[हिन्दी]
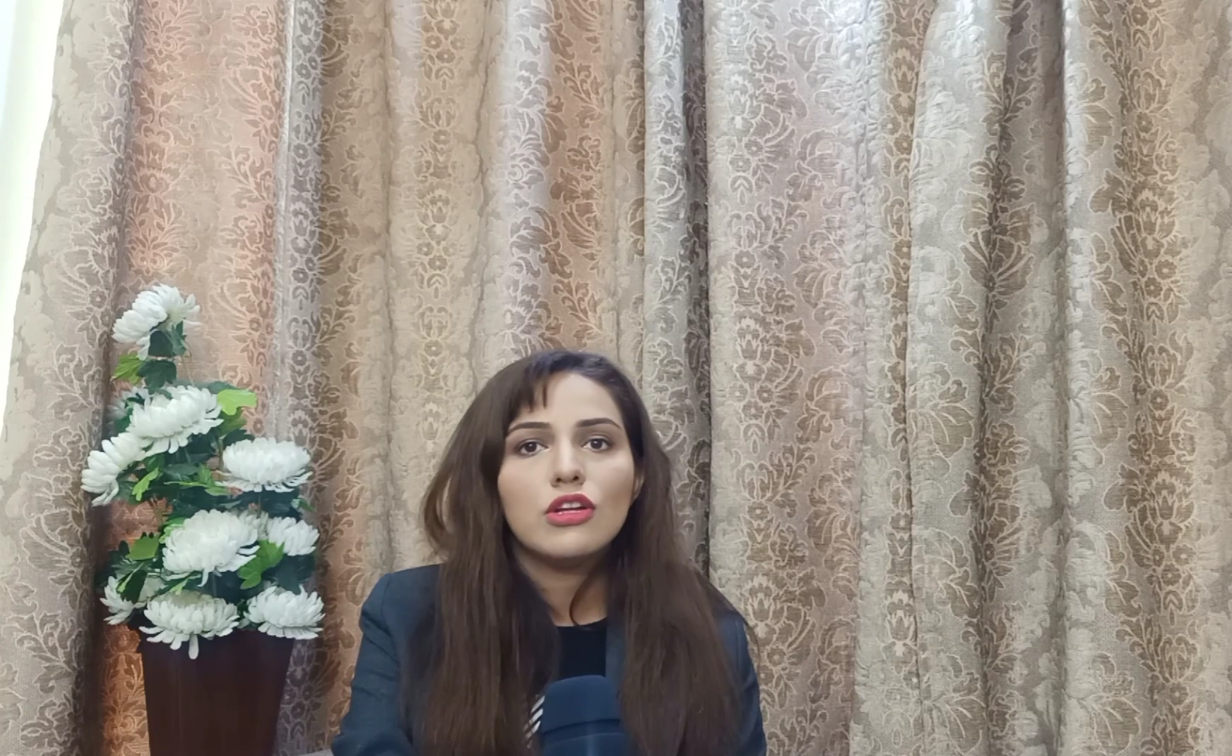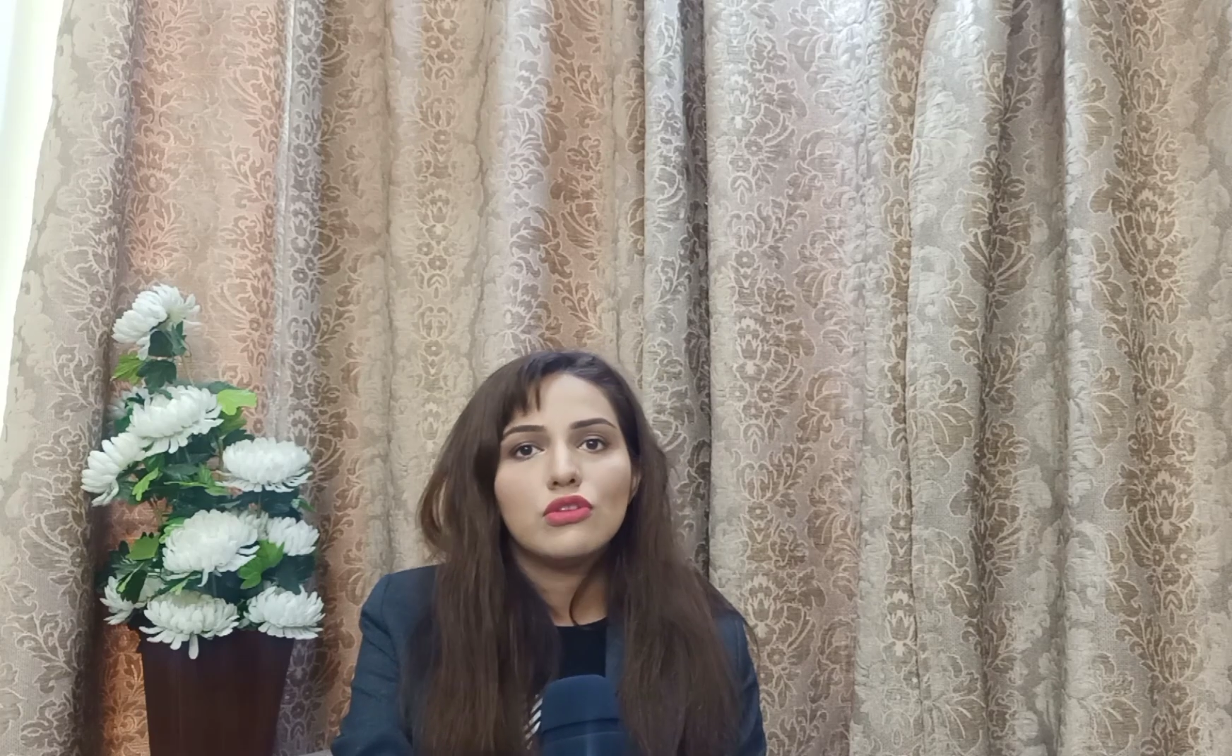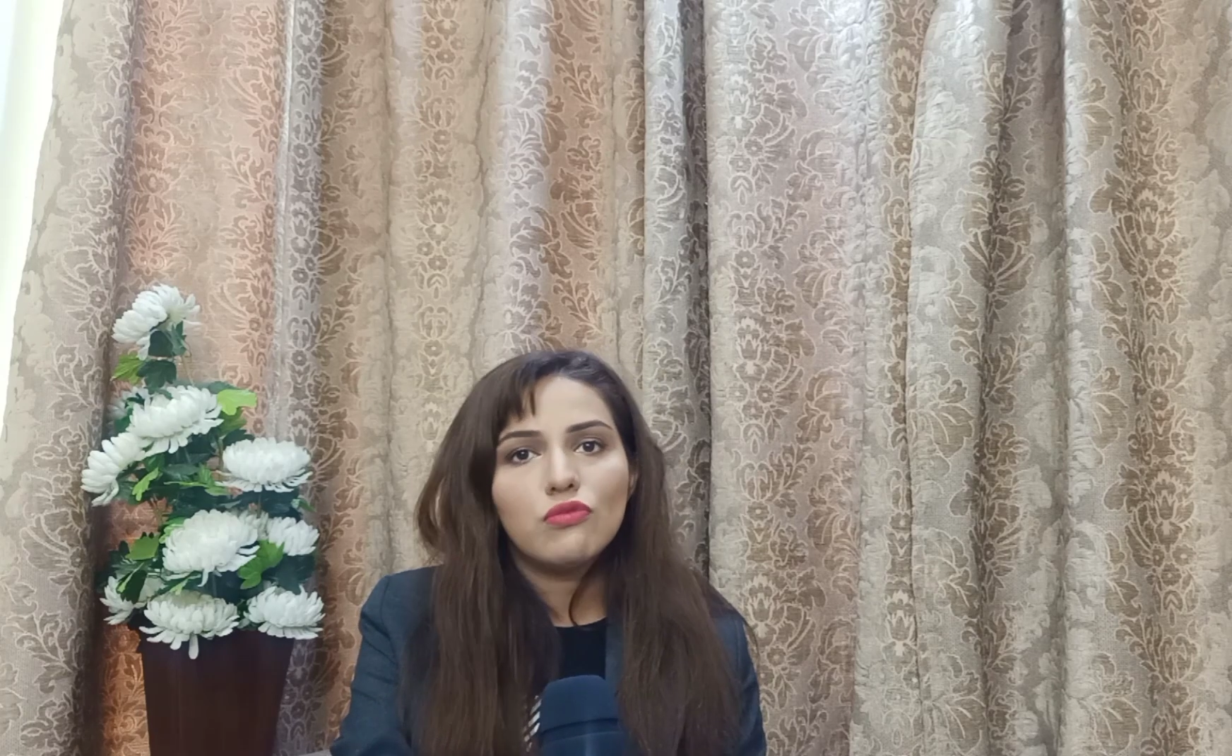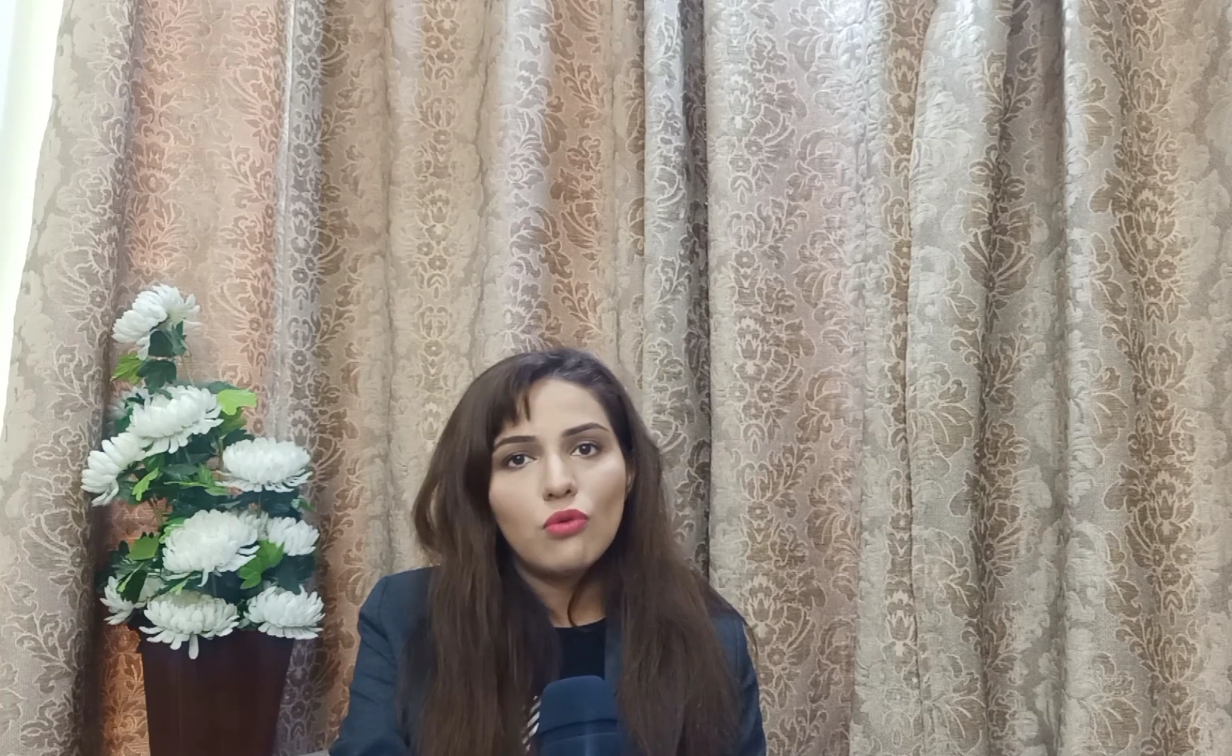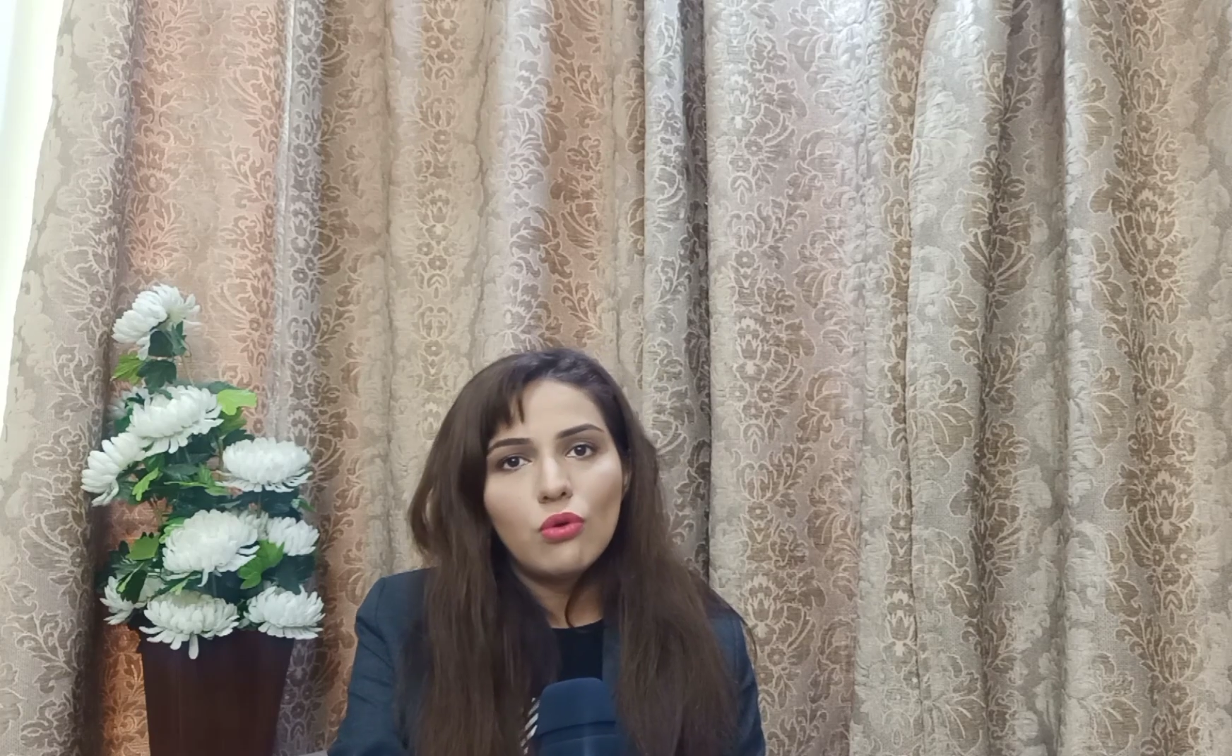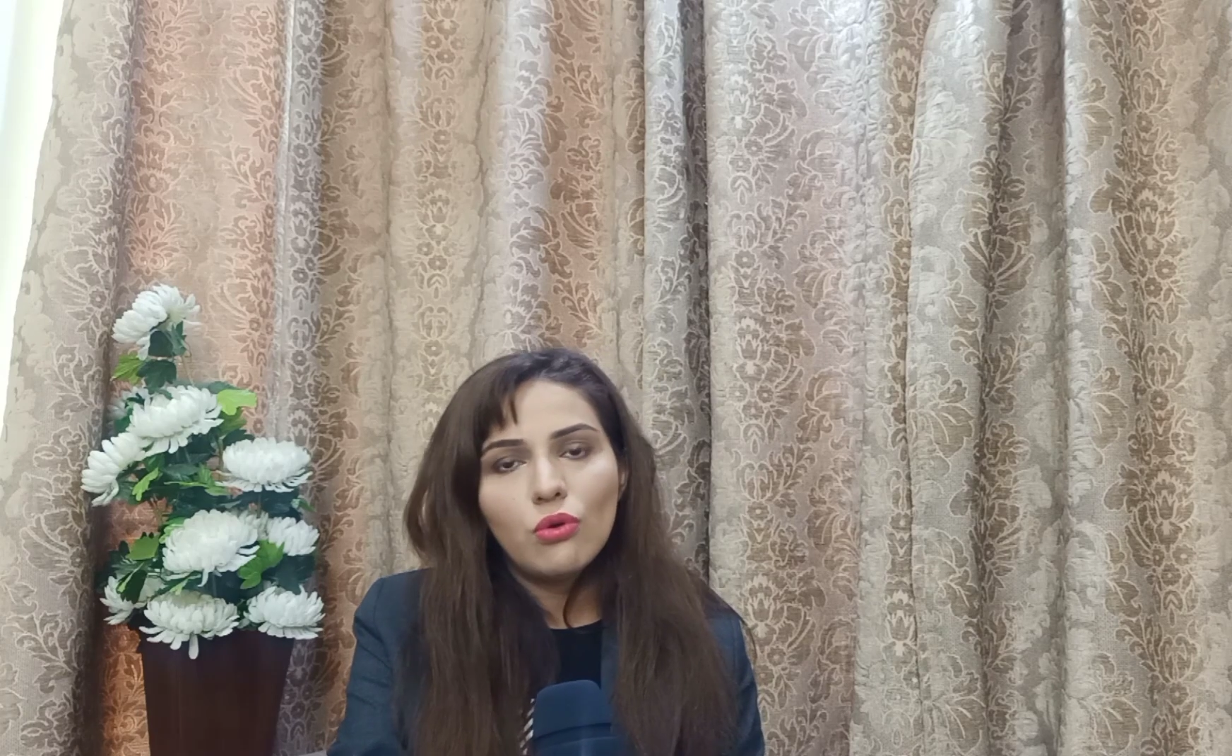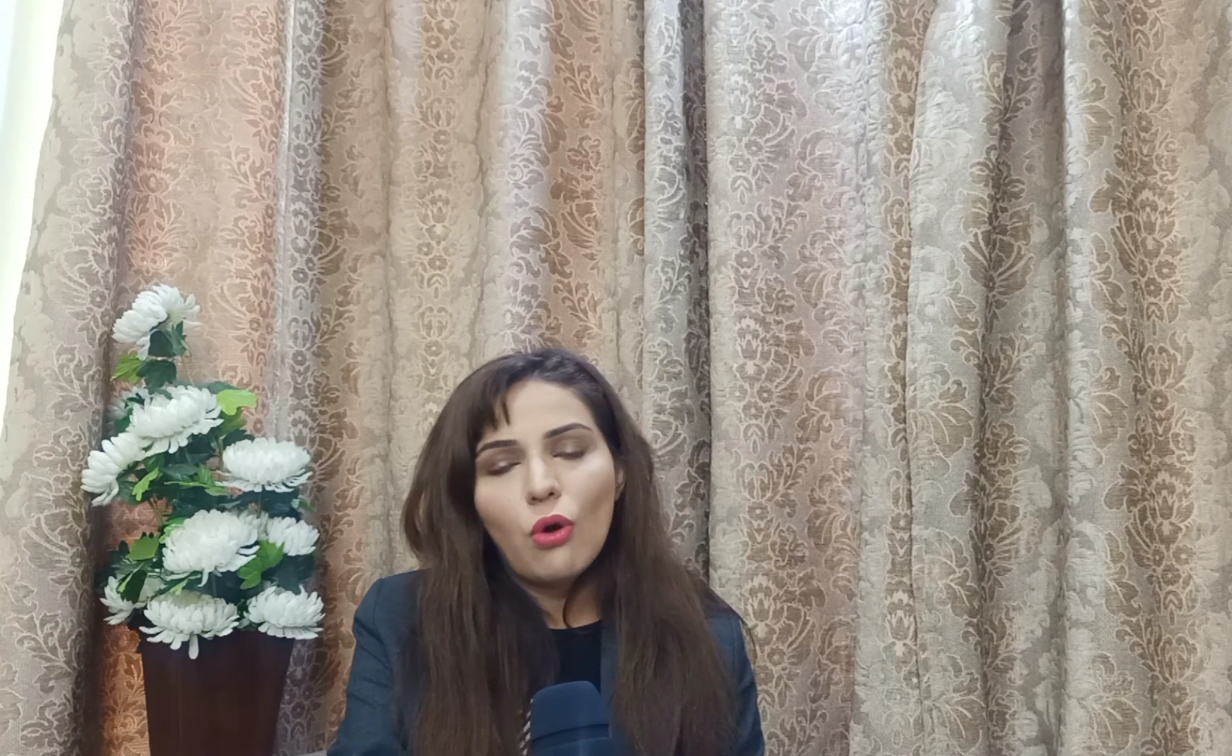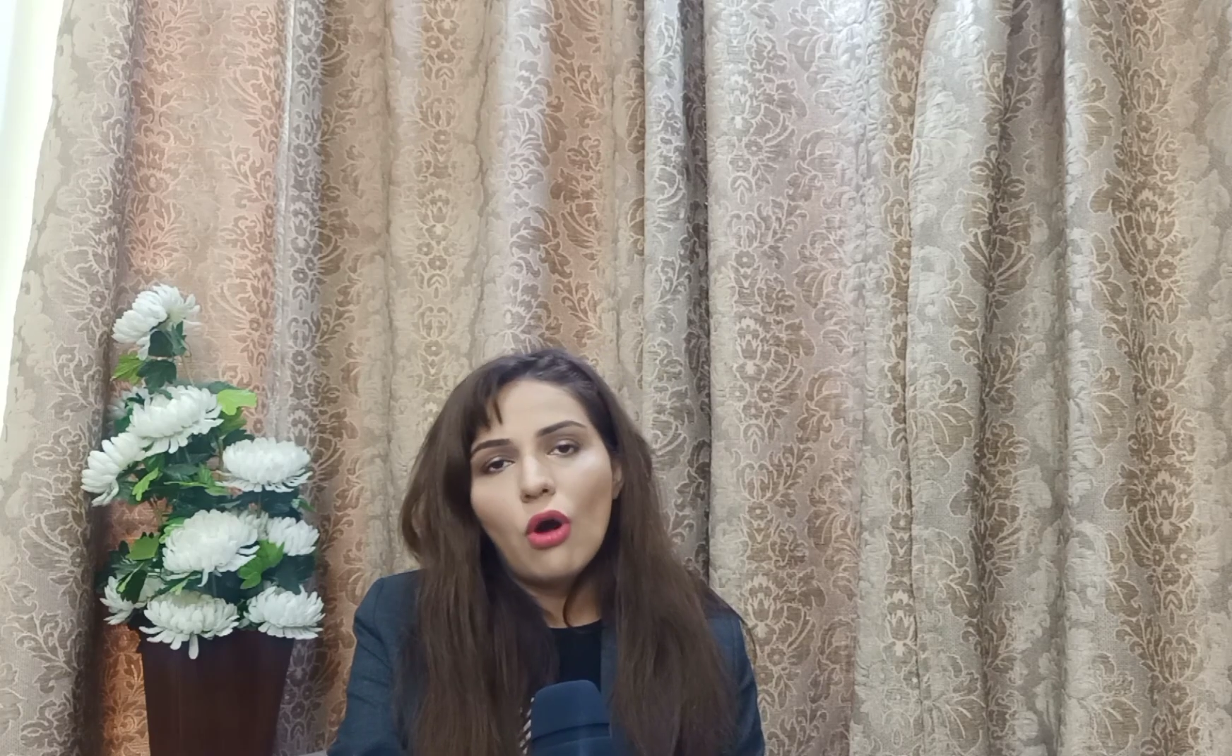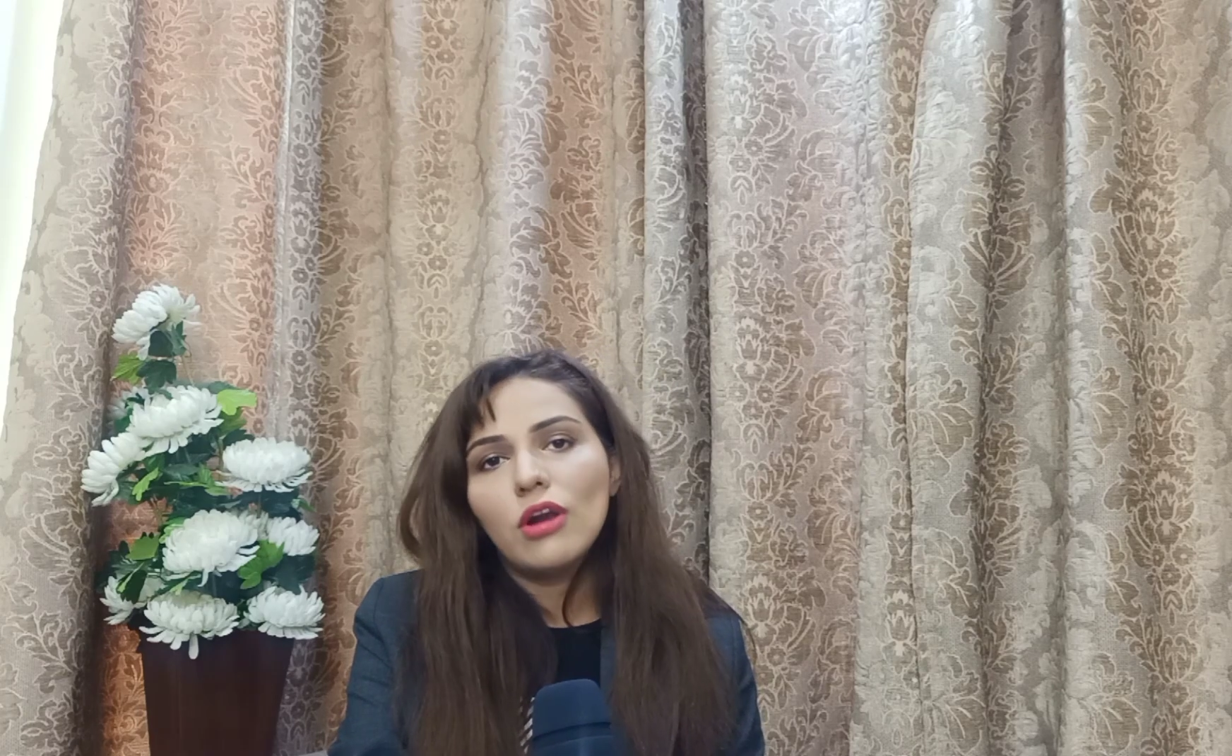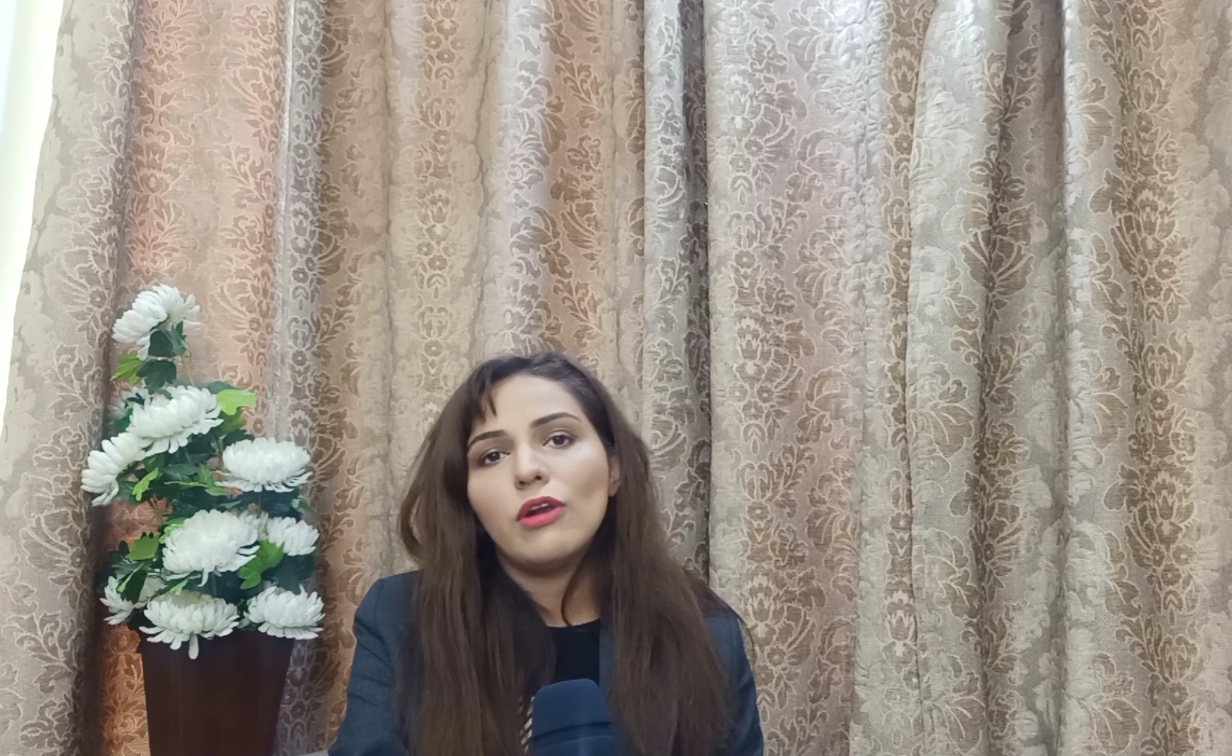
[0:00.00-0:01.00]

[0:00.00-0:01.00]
तो वो और